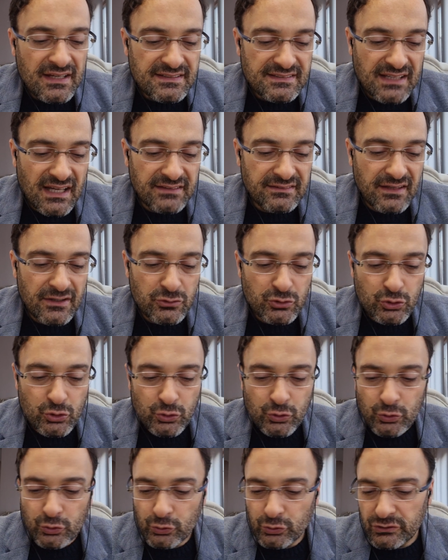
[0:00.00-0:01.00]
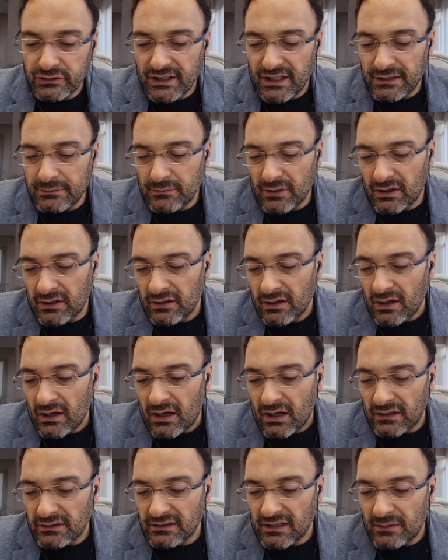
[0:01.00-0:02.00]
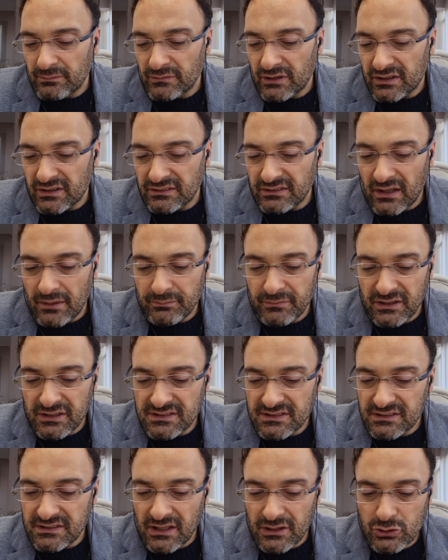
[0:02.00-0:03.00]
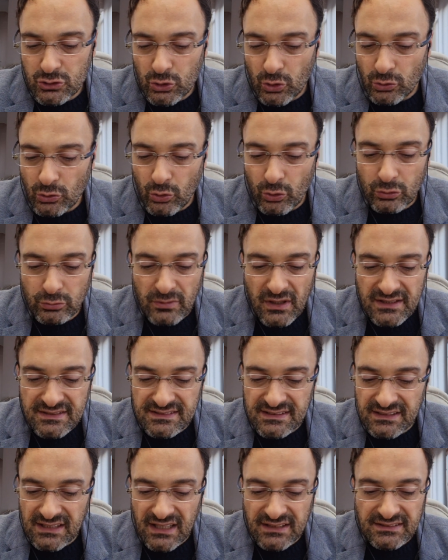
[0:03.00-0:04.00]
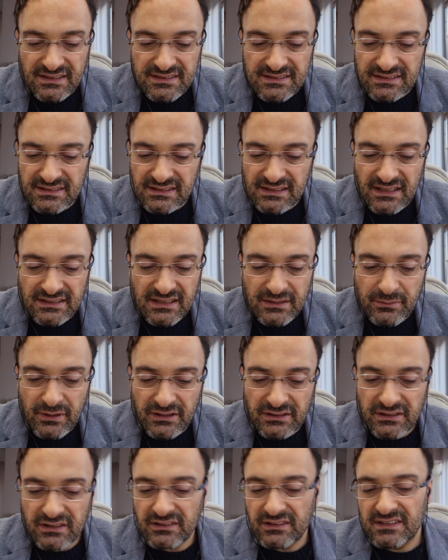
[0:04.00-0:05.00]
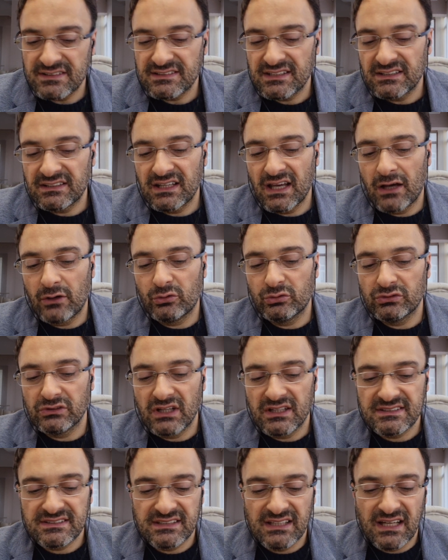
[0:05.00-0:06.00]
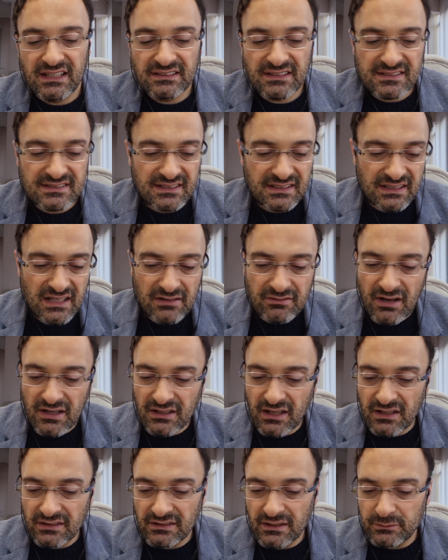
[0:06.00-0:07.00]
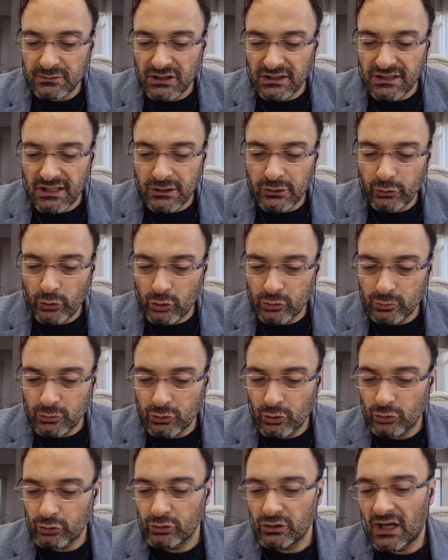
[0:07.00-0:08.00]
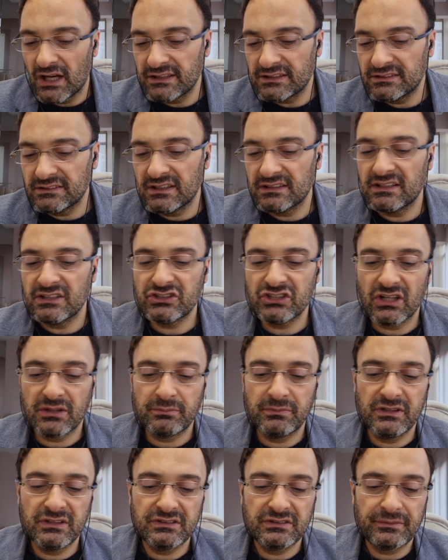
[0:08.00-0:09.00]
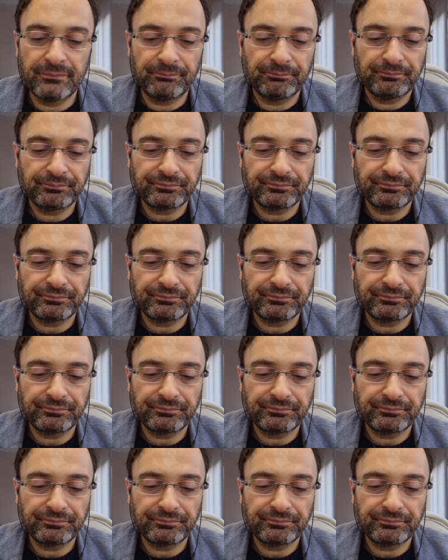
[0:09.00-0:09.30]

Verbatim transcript: zaten cununun kelime anlamlarından birisi de çok olmak ziyadesiyle demektir ki zeka onda ziyadesiyle var anlamına geliyor. Bu konuyu aydınlatacak bir